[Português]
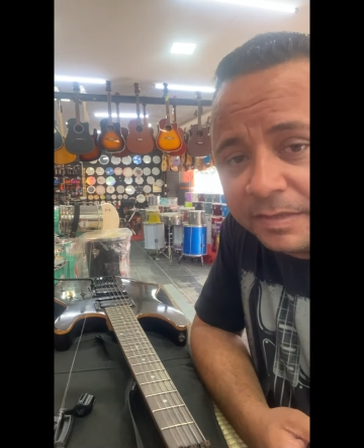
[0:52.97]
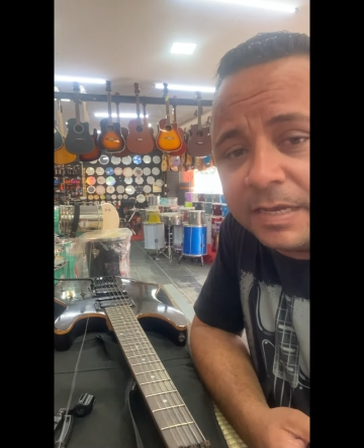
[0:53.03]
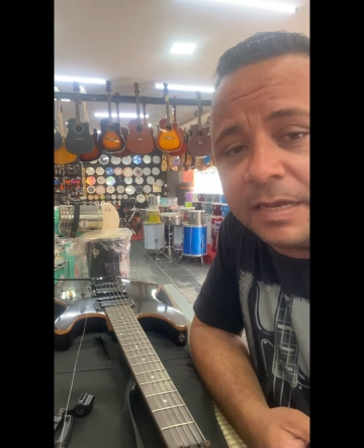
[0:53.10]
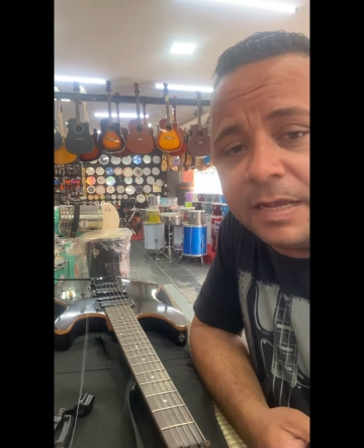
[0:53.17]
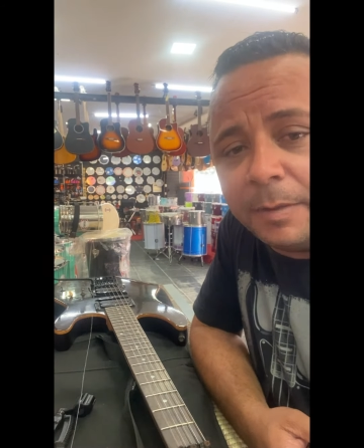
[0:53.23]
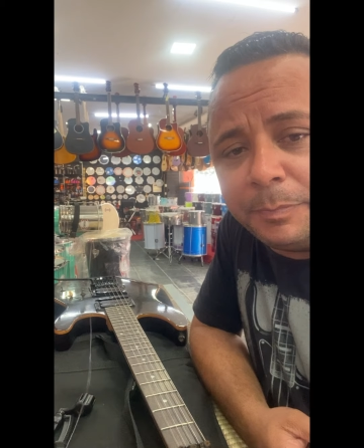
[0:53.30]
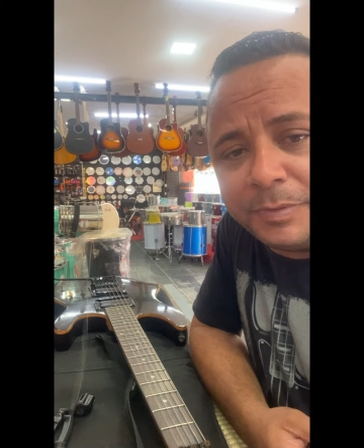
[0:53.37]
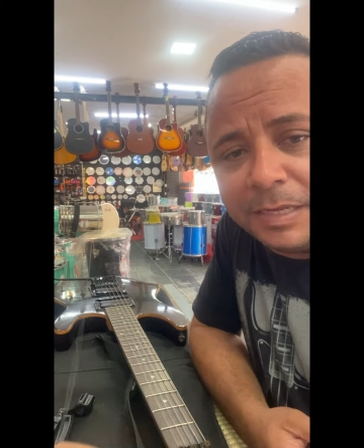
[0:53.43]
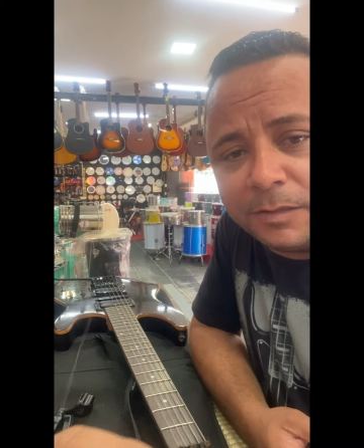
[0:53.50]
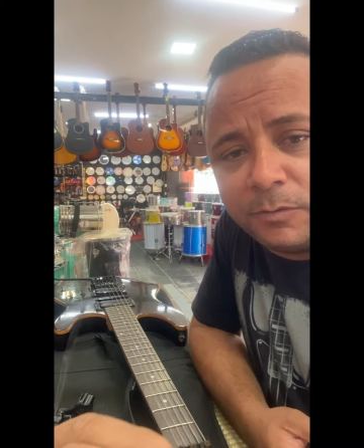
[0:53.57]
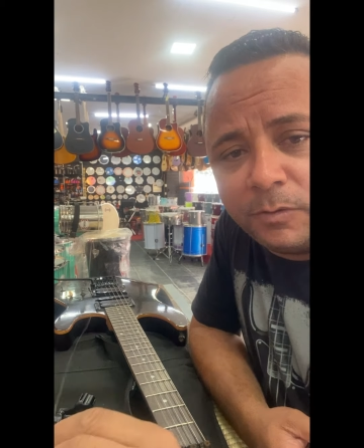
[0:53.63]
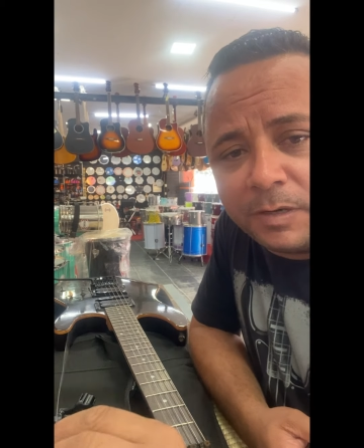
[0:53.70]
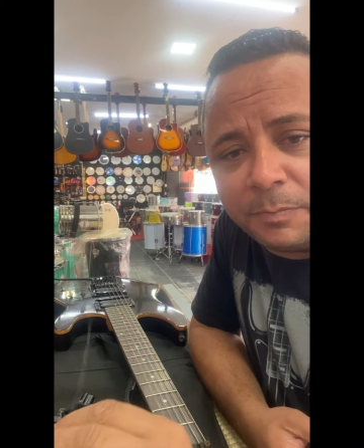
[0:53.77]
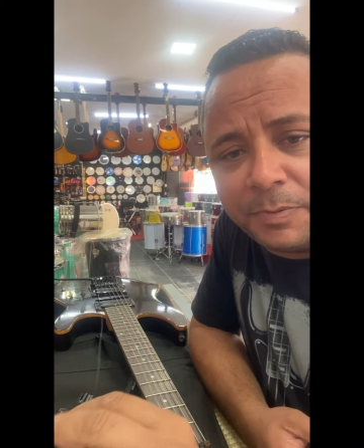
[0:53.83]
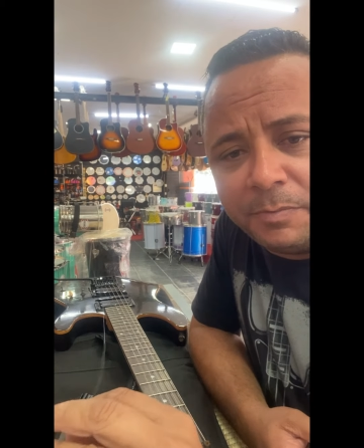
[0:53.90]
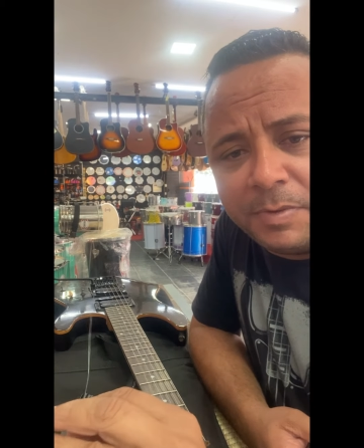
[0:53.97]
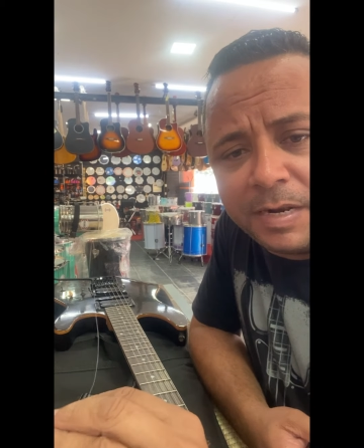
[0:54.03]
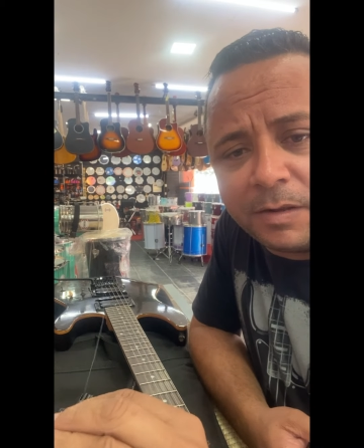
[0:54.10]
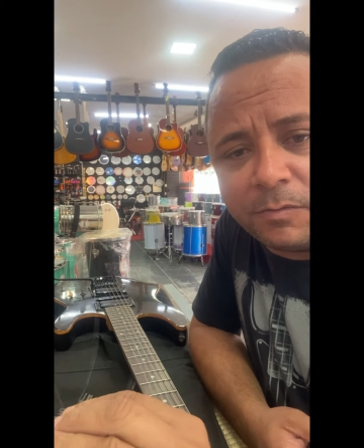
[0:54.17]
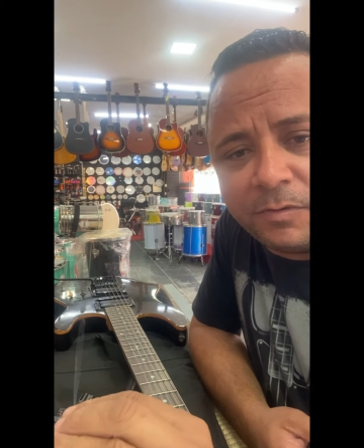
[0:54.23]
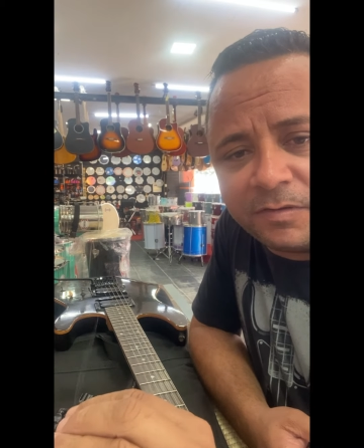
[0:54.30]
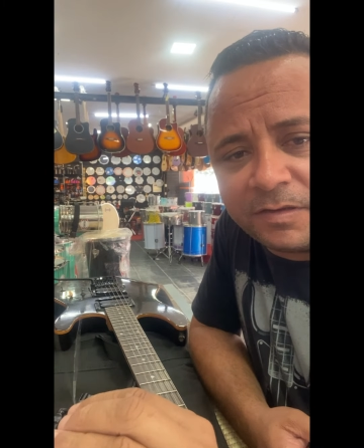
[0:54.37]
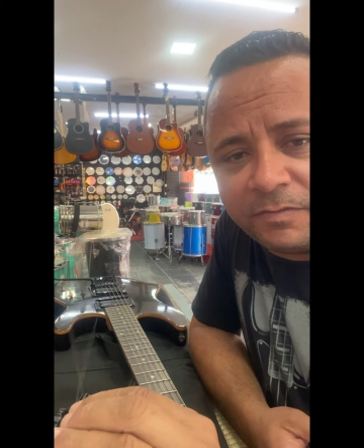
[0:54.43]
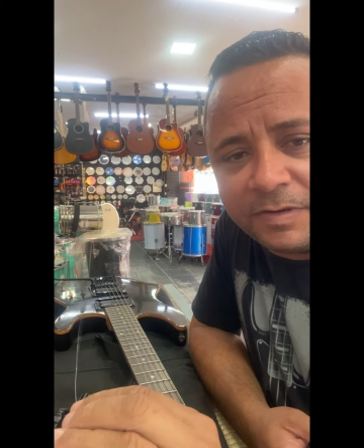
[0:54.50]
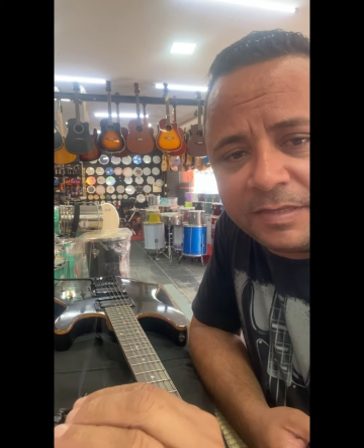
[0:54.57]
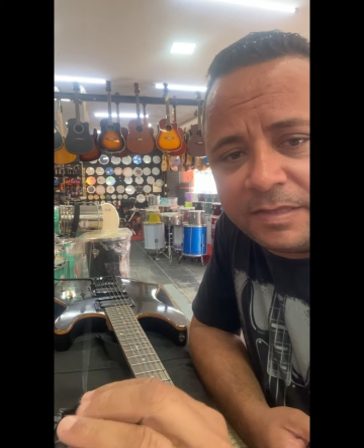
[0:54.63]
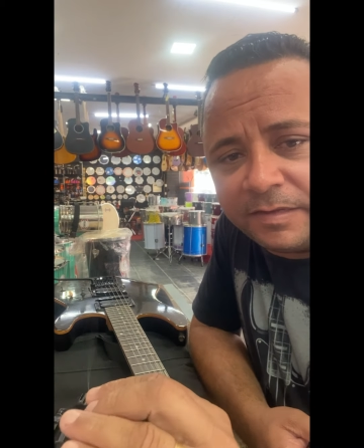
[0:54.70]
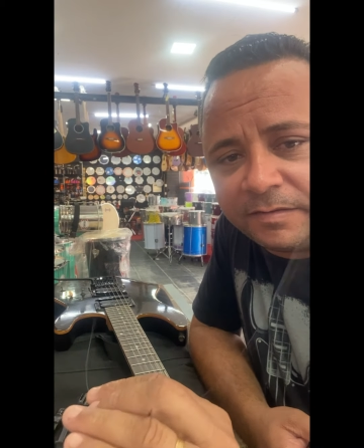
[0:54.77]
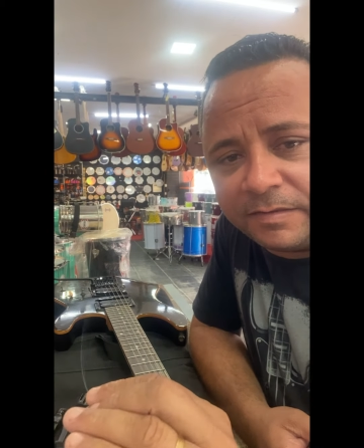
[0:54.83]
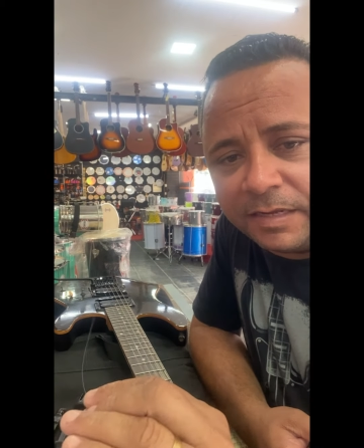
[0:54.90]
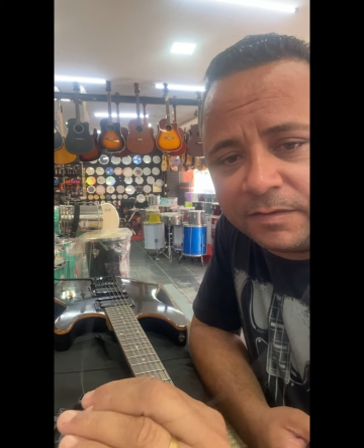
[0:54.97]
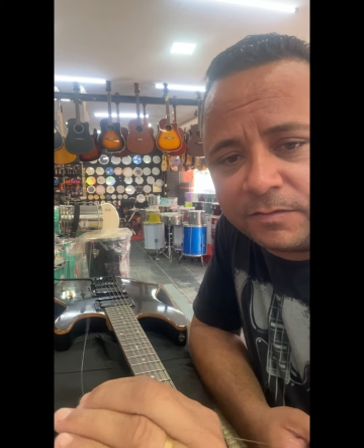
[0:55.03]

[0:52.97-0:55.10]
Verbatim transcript: que é captador, a primeira coisa que vai testar